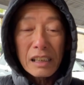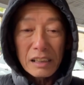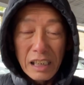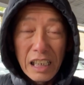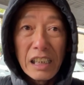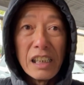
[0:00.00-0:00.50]

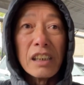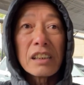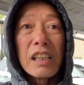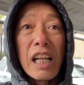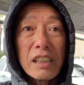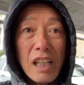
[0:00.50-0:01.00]
đi được
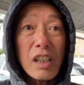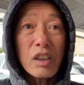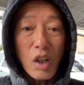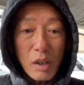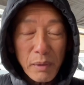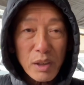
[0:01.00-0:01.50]
đến đích
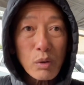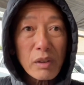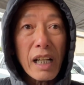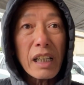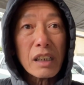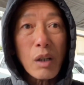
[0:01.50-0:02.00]
rồi mà chúng
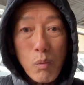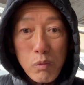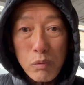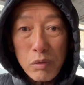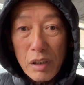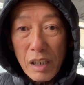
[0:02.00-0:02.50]
ta lại
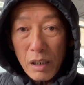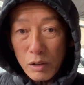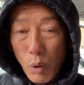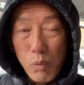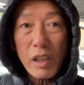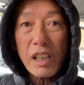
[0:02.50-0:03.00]
không
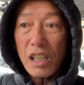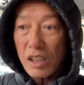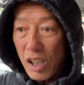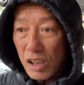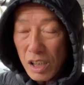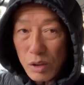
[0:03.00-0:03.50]
dùng cái đích
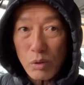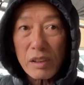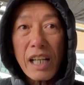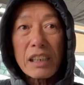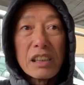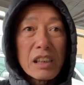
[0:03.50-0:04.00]
đó để chúng
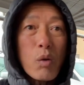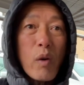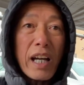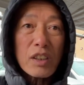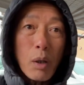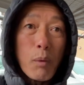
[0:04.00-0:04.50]
ta đưa ra
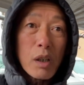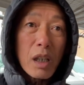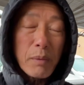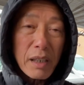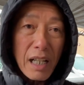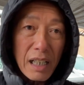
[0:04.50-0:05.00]
ngoài cho mọi người
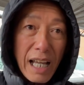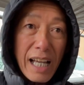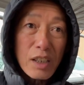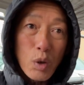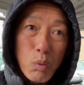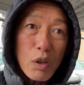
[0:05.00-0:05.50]
biết rằng là
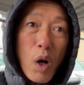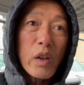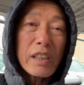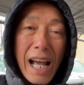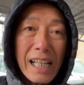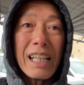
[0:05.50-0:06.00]
chúng tôi
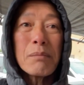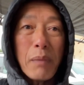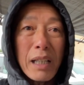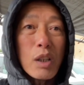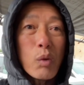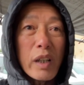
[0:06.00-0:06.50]
đã lăn
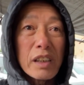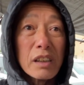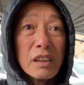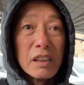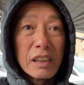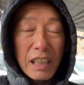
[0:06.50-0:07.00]
bánh ở ngoài đường
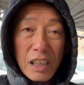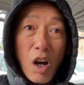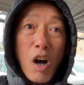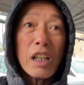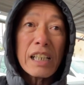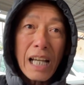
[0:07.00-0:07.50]
cái
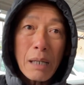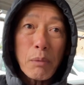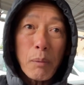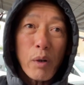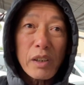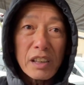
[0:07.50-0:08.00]
đó là cái mà
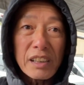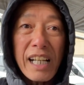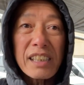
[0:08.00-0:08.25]
mọi người đang